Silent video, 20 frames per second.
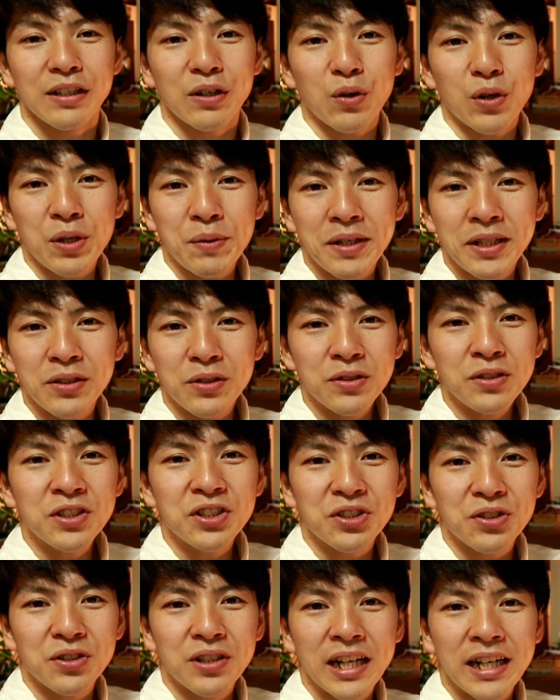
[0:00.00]
これはどの
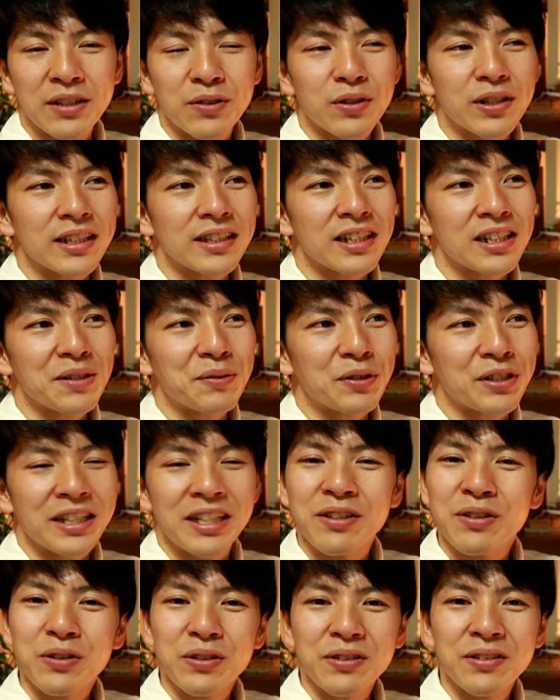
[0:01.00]
障害の方にも言
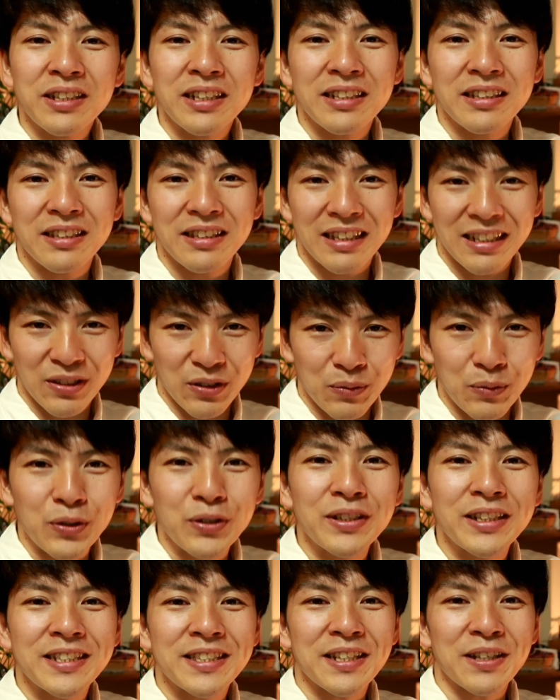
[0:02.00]
えることなんだと
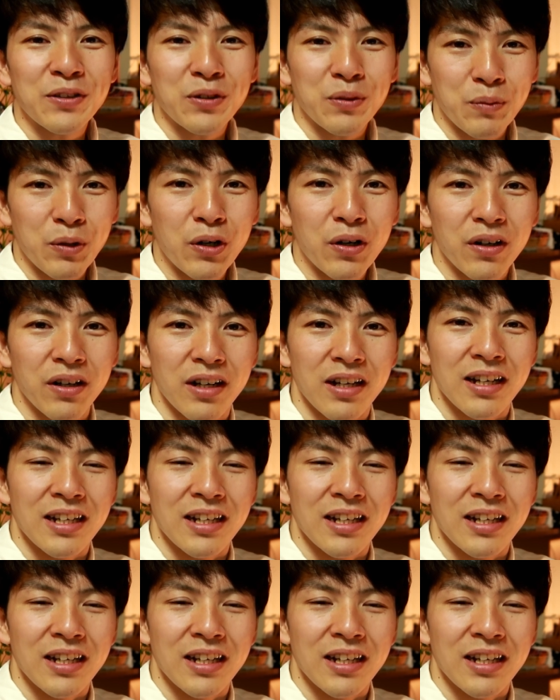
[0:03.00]
思うんですけども、